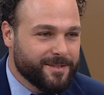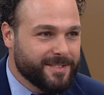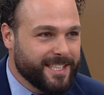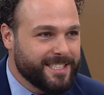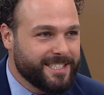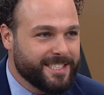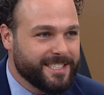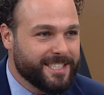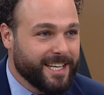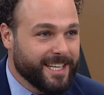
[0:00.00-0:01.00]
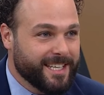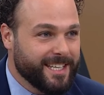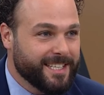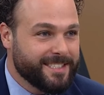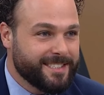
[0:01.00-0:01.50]
nos enche de
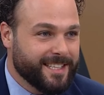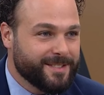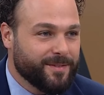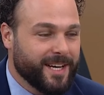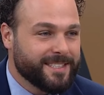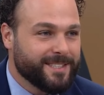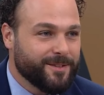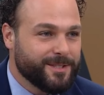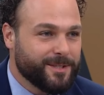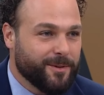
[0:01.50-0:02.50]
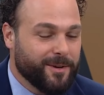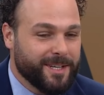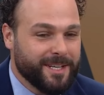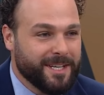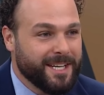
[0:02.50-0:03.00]
alegria, de satisfação, de
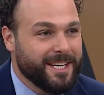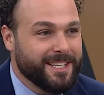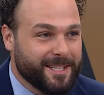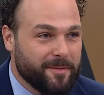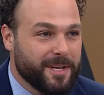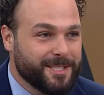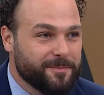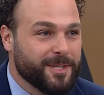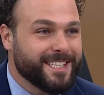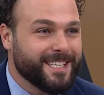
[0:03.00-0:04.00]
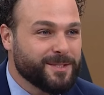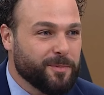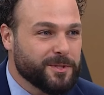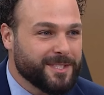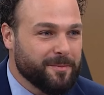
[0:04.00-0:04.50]
honra e também de muita
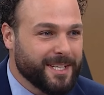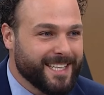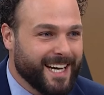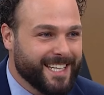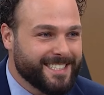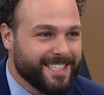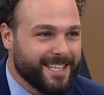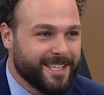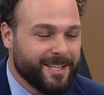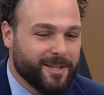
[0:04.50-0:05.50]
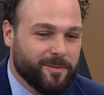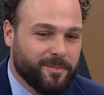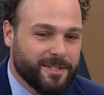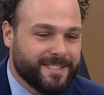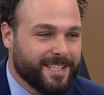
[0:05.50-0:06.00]
responsabilidade, né?
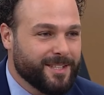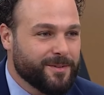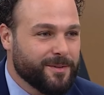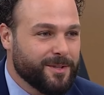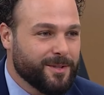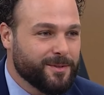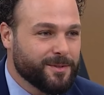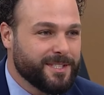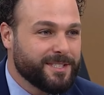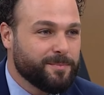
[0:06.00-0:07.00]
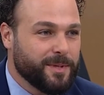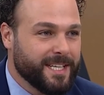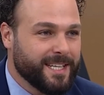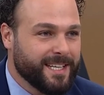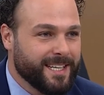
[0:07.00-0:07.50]
Pois tanto nos
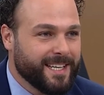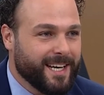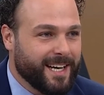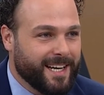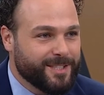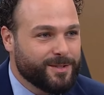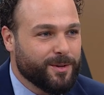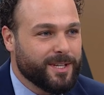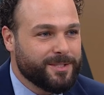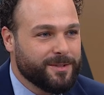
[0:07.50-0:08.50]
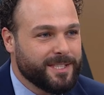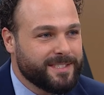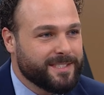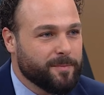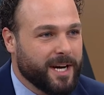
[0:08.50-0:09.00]
inspira a história de
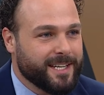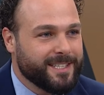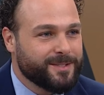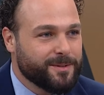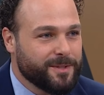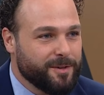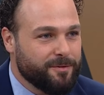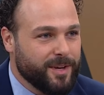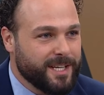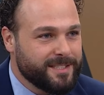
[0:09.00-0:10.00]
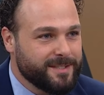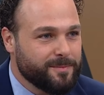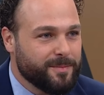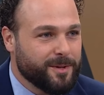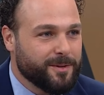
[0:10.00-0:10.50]
Ulisses Guimarães, tudo que fez
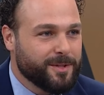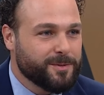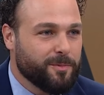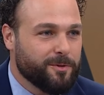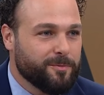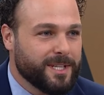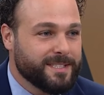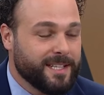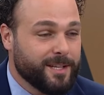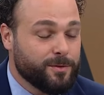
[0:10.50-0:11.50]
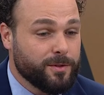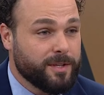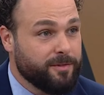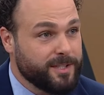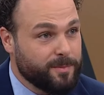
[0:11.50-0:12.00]
pelo nosso povo brasileiro, tudo
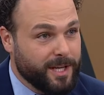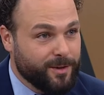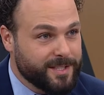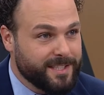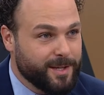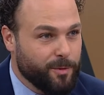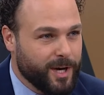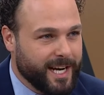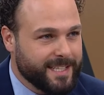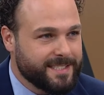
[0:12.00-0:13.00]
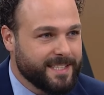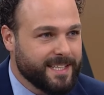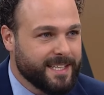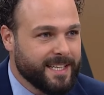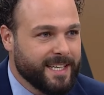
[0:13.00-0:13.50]
que fez pela nossa
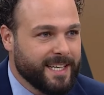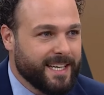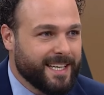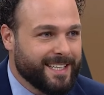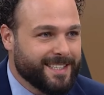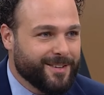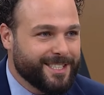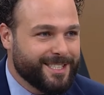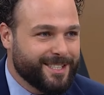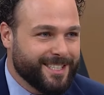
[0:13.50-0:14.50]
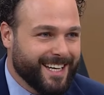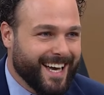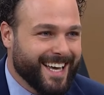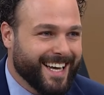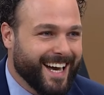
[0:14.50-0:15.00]
democracia então a gente
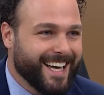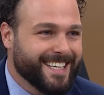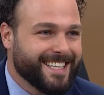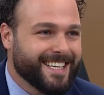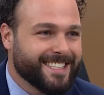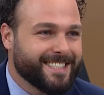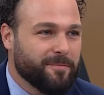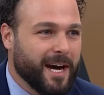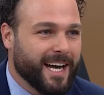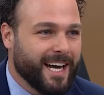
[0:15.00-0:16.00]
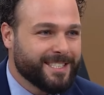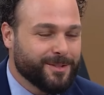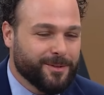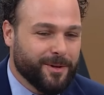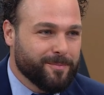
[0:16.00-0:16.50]
carregar aí essa bagagem
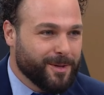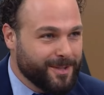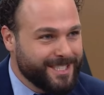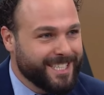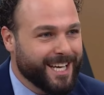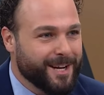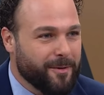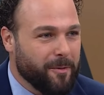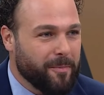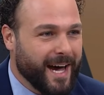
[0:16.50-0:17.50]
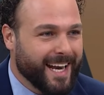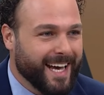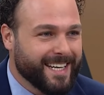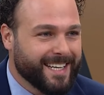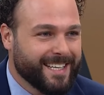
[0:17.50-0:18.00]
no nome, longe de querer
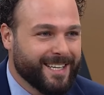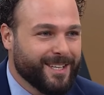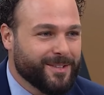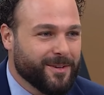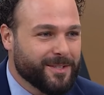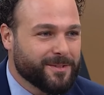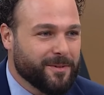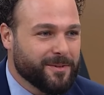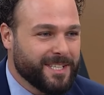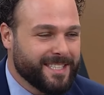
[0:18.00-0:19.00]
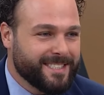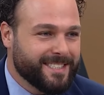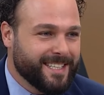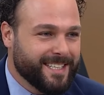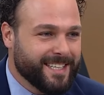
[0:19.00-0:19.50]
comparar, né, nós com
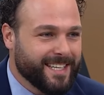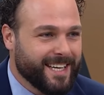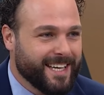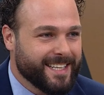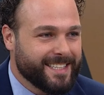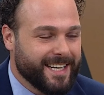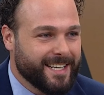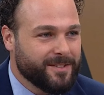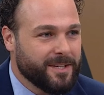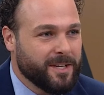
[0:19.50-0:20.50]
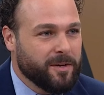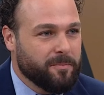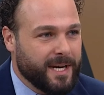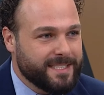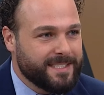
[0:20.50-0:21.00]
Ulisses, ele é eterno,
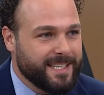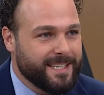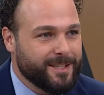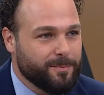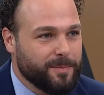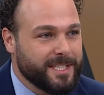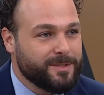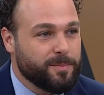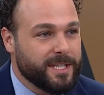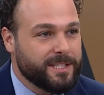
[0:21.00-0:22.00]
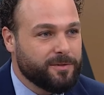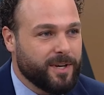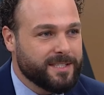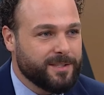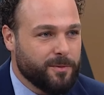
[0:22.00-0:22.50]
mas sim me inspira de
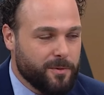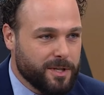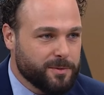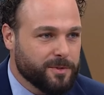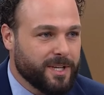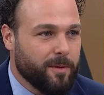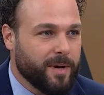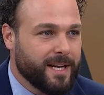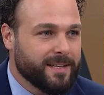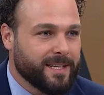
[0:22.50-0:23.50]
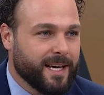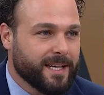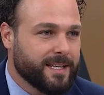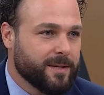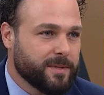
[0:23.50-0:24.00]
fazer um ótimo trabalho aqui na
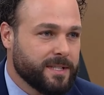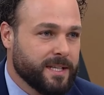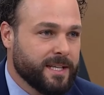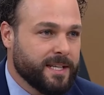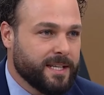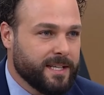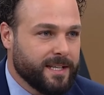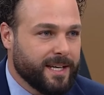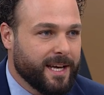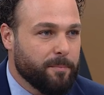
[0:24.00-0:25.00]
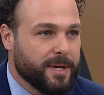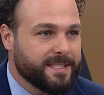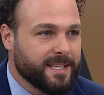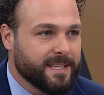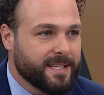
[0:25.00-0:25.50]
Câmara e
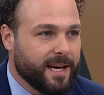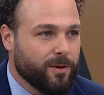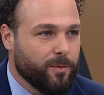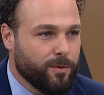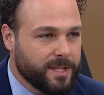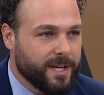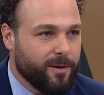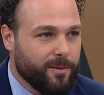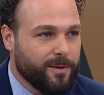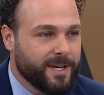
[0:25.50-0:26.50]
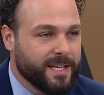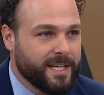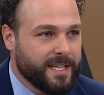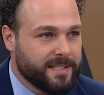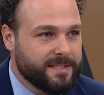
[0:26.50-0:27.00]
representar com muita honra
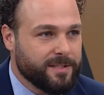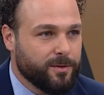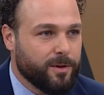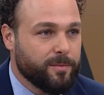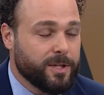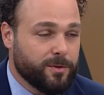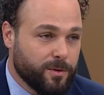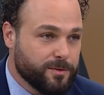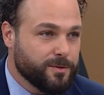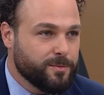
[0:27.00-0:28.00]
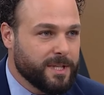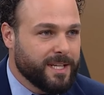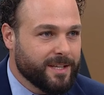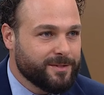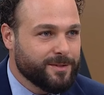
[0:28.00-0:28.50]
esse nome todos os
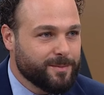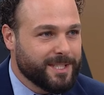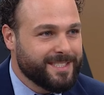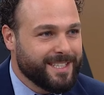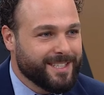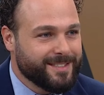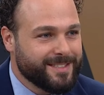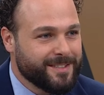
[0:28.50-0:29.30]
mineiros e os brasileiros.